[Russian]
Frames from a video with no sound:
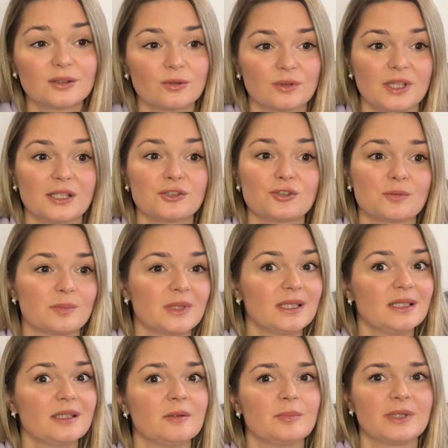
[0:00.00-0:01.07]
но также
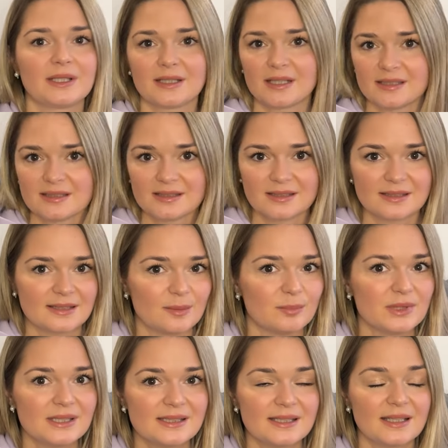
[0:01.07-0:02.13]
были и прекрасные
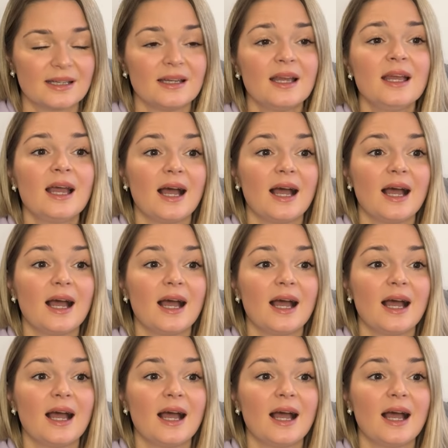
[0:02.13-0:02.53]
события,